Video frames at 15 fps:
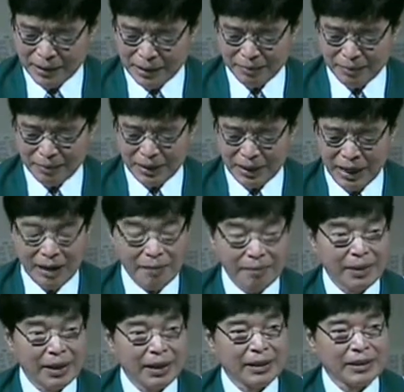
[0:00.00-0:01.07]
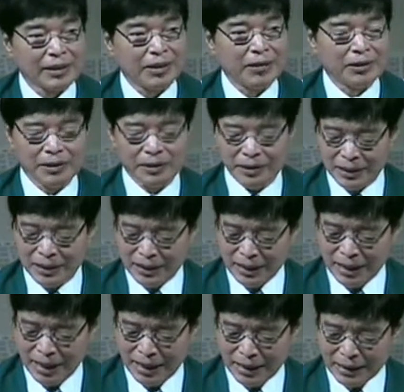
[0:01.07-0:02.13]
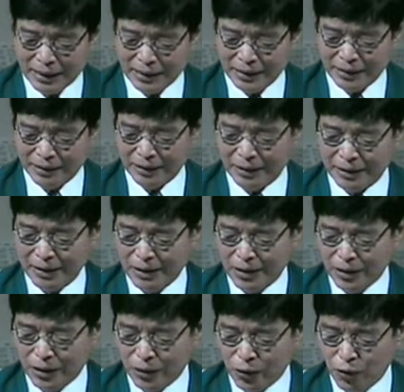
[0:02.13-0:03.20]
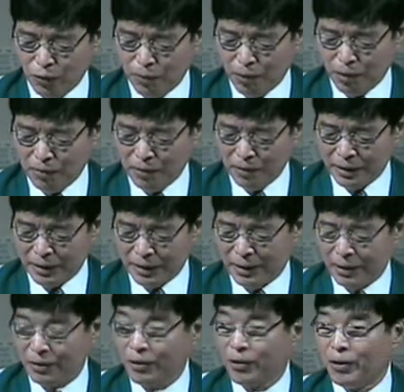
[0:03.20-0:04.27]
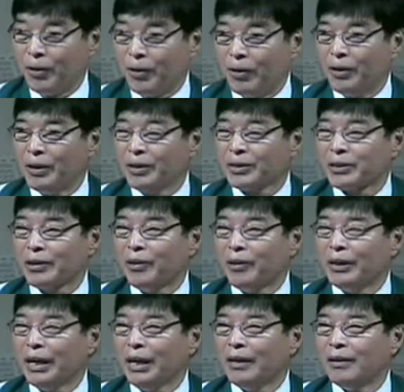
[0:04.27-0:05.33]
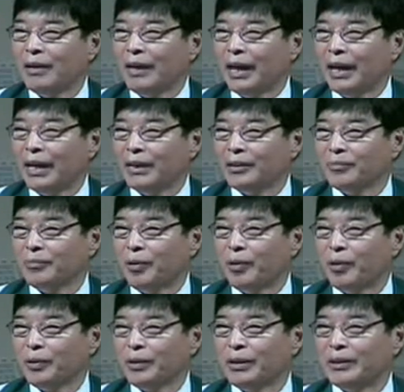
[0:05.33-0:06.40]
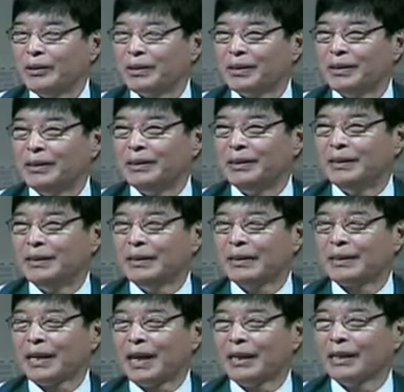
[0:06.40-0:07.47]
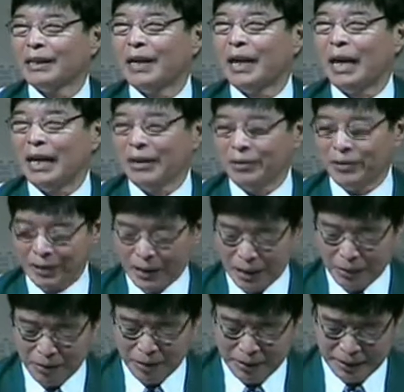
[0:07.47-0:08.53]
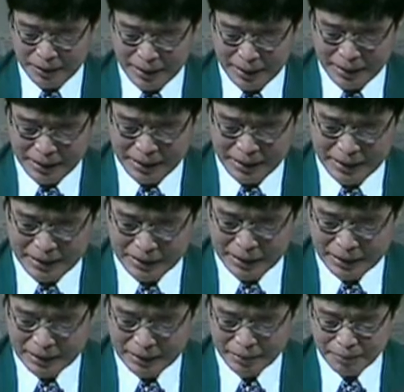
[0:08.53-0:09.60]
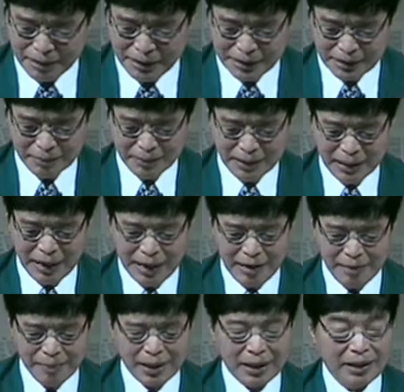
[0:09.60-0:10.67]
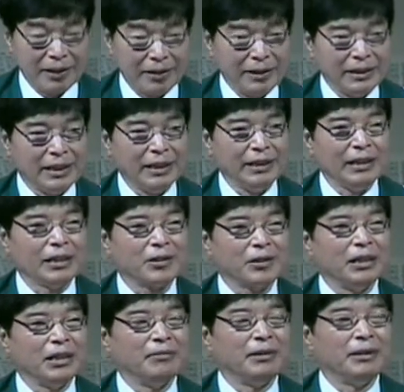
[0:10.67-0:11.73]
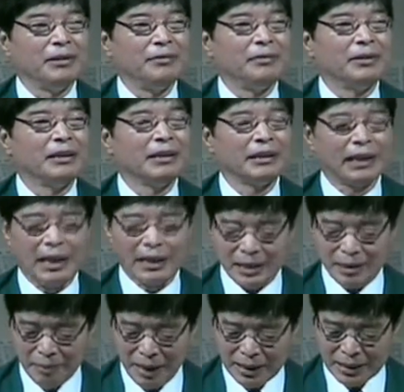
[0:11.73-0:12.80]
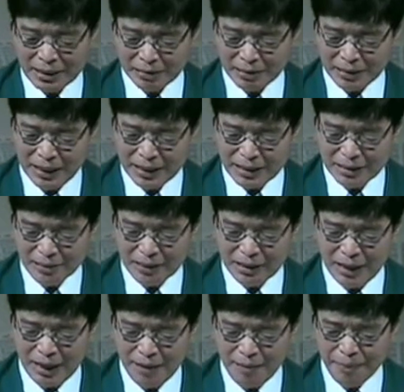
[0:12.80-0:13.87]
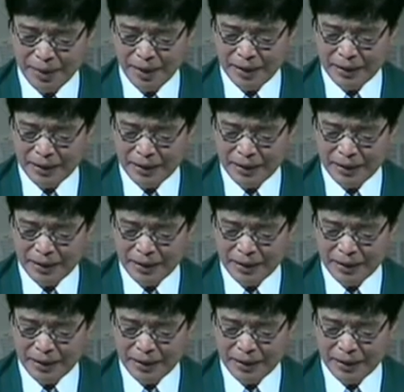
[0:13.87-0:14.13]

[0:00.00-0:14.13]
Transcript: 했습니다. 청년이 이해하기는 율법을 지키고 선행을 행하는 모든 것을 자기가 하였다고 이렇게 대답을 했습니다. 그러자 예수님은 다시 말씀을 하십니다.